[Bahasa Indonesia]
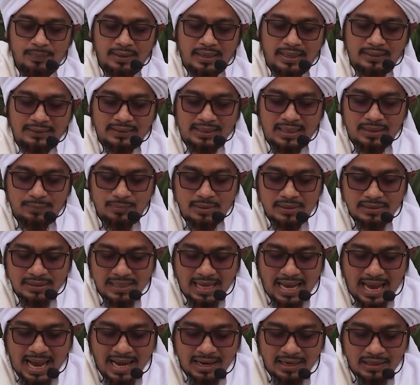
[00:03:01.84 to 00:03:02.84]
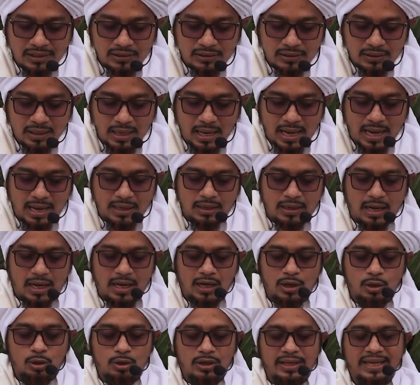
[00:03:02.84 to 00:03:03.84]
mengatakan bahasa ag
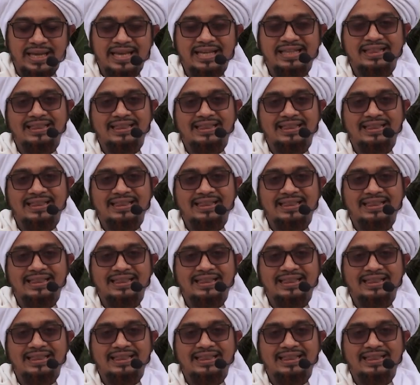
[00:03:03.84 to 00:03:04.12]
agallul